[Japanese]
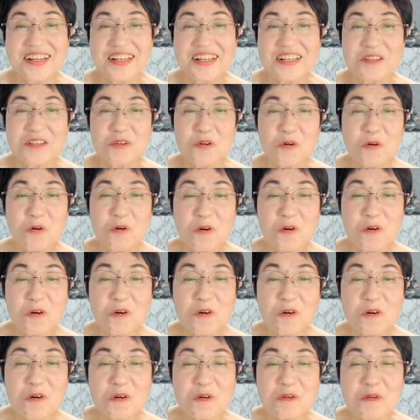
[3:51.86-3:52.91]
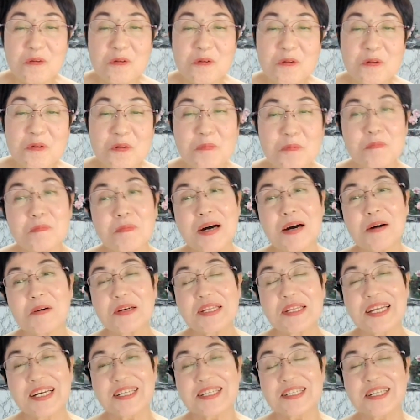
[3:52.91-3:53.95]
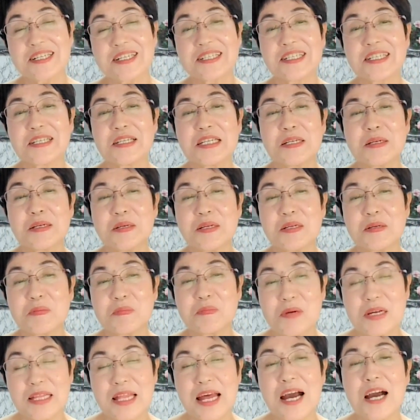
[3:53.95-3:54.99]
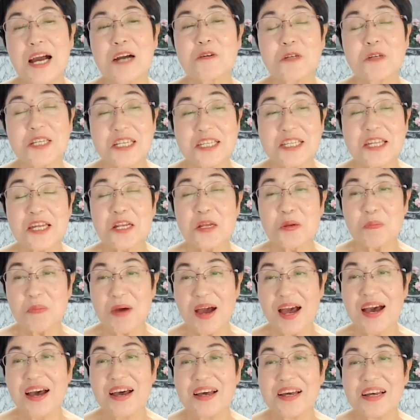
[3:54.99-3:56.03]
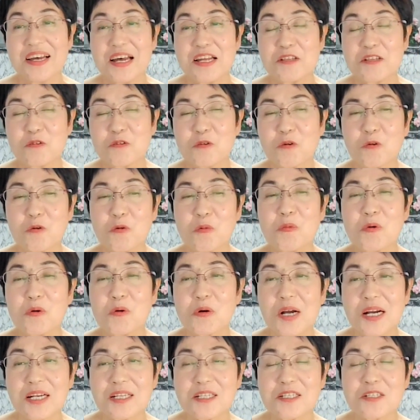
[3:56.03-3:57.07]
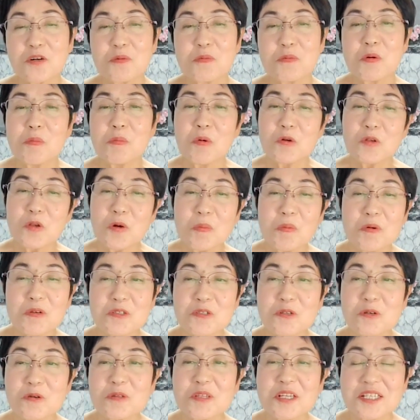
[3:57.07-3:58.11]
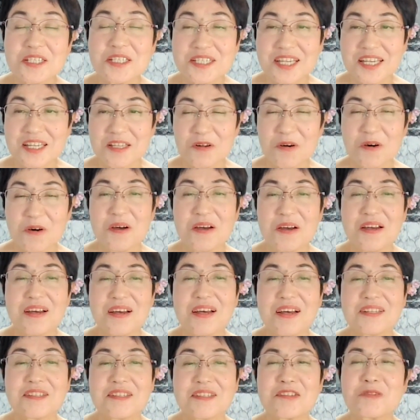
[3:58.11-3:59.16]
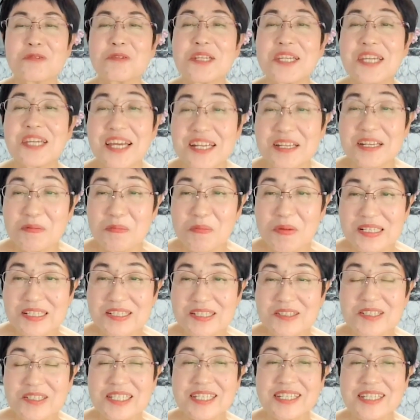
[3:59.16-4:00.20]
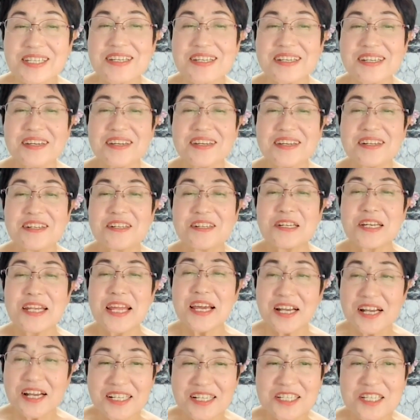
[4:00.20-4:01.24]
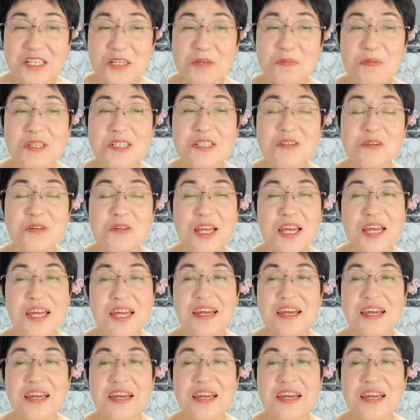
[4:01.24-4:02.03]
どう、まあ私たち、まあ長く生きてれば、どこもかしこも物もそうですけど、すり減りますし、劣化してきますよね。